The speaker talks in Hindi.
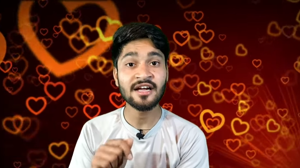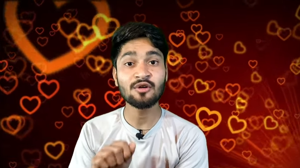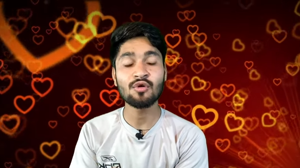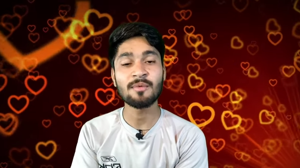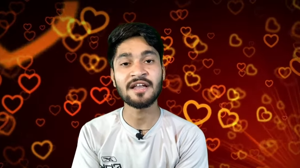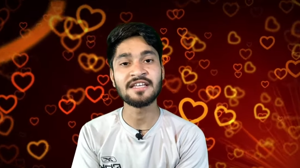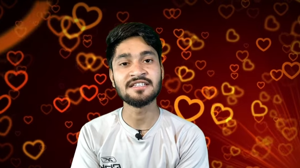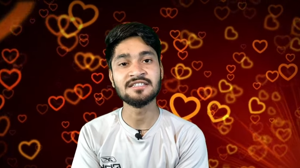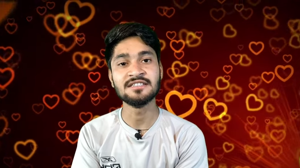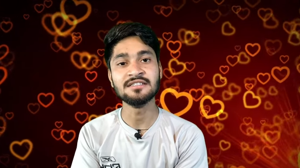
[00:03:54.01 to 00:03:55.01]
कई
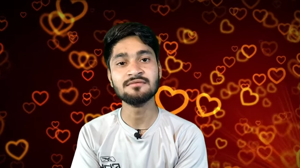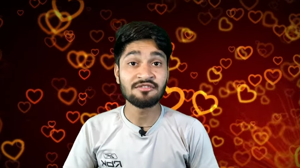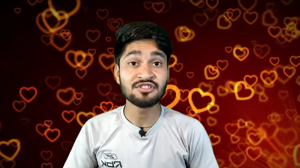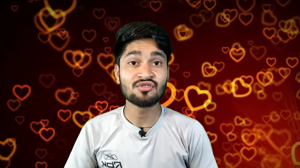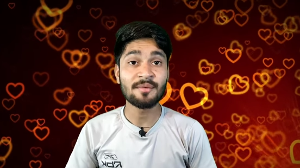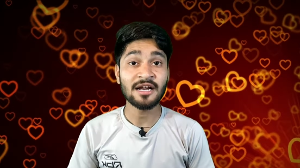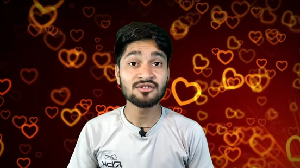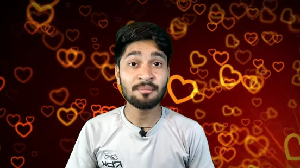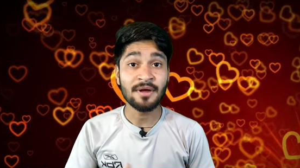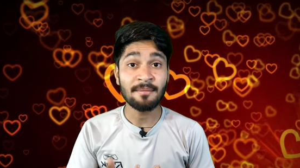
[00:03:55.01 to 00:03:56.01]
कुर्बानियां दी थी रवीश कुमार
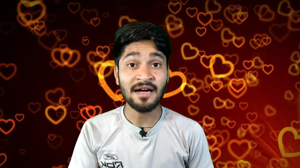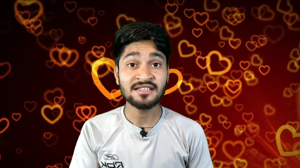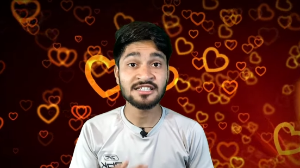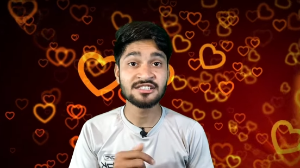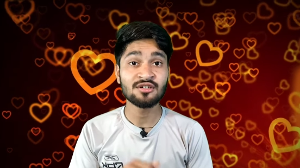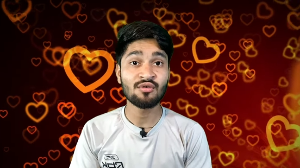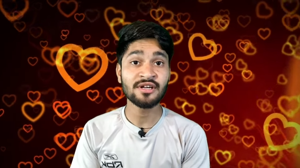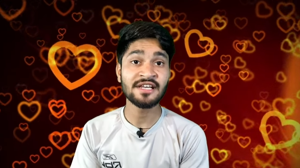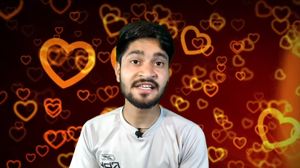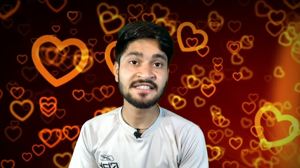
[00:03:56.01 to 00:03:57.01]
जो बेबाक
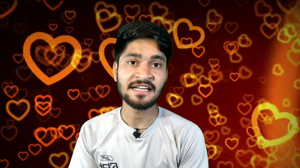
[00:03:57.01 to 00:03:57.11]
दृष्टिकोण के लिए